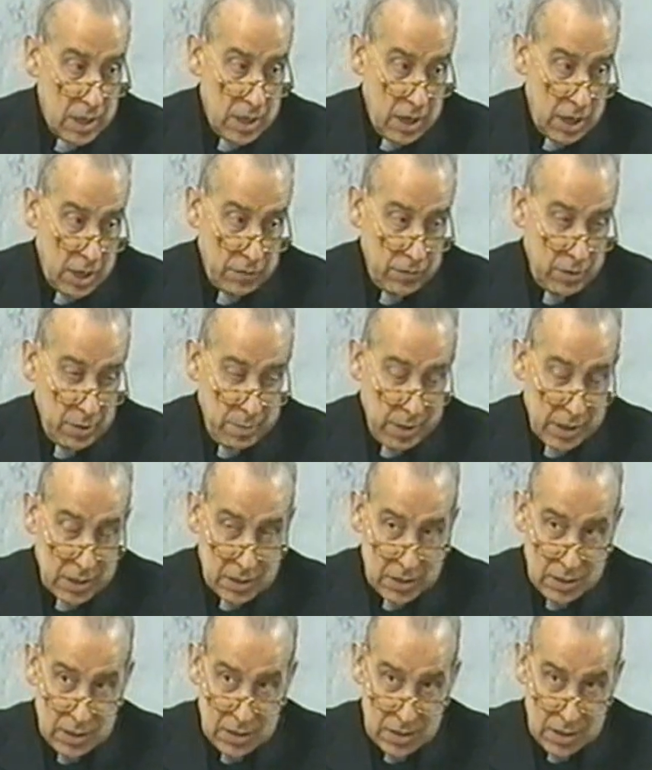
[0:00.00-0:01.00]
afirma que
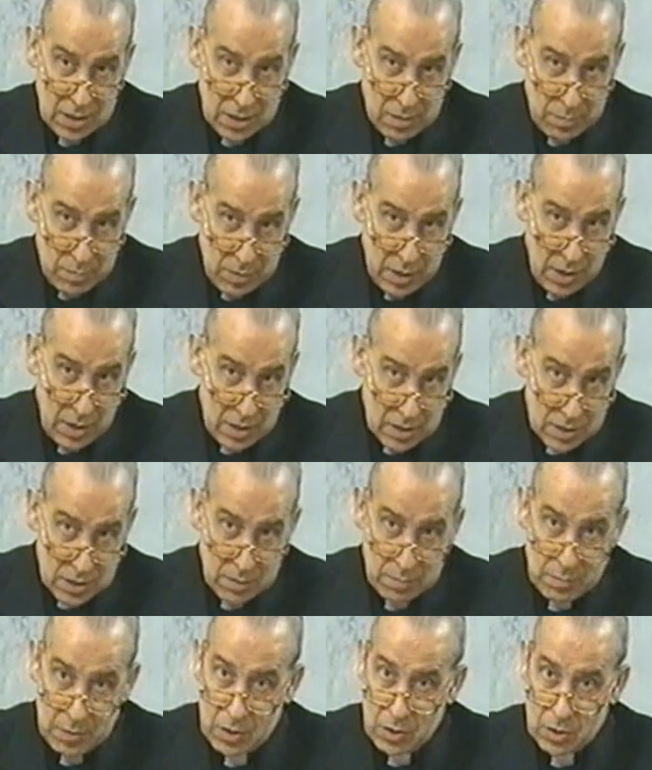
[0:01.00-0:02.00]
existen miles de
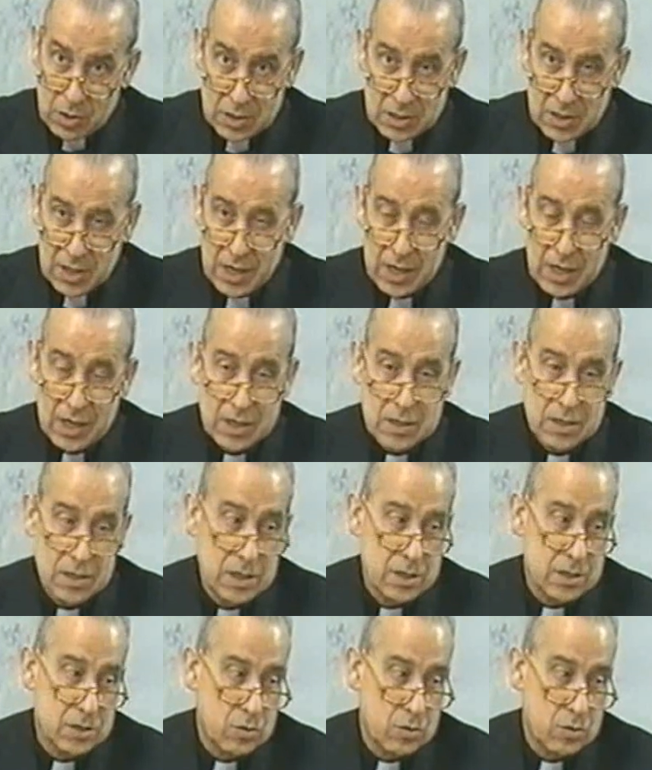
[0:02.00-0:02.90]
millones de galaxias